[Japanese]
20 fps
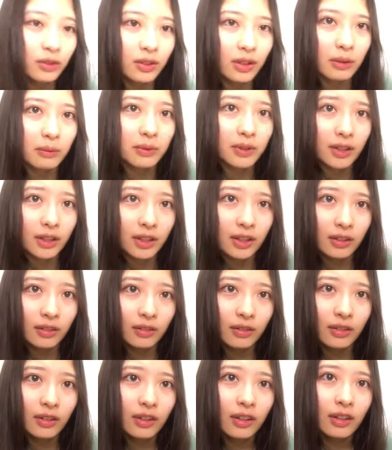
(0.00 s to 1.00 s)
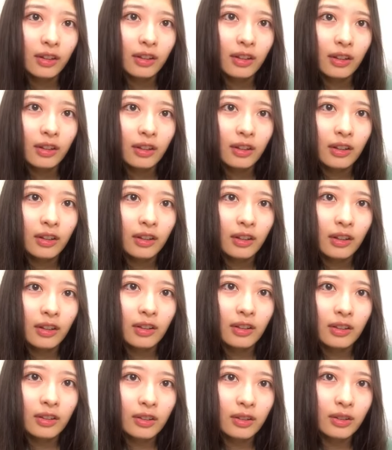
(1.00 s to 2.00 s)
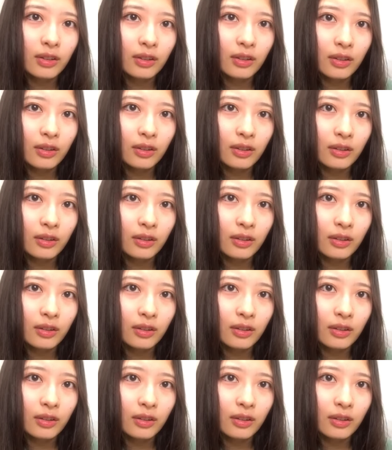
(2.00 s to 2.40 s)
よるかもだけど、そう